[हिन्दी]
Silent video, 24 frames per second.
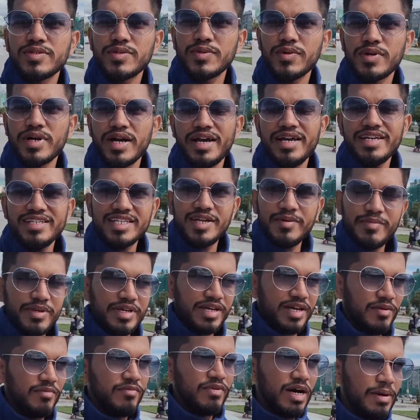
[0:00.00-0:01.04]
तो गाइज अभी
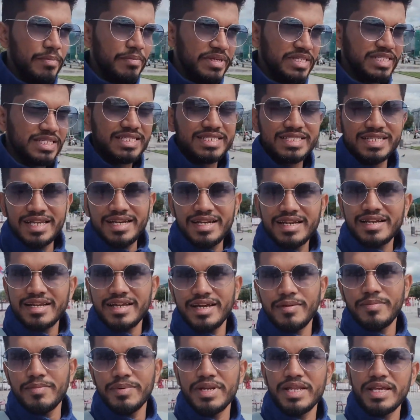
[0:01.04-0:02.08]
हम वापस से चल रहे
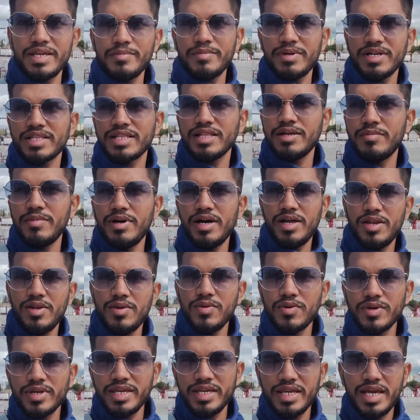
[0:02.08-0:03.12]
हैं अपने मतलब मान
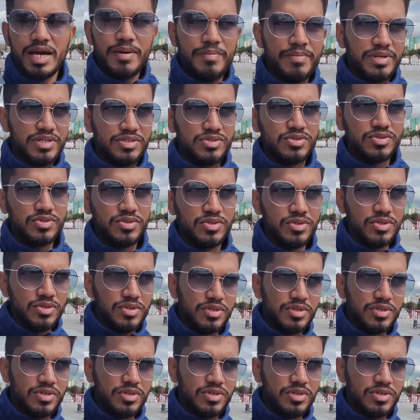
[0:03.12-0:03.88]
लो कि यहाँ पर जो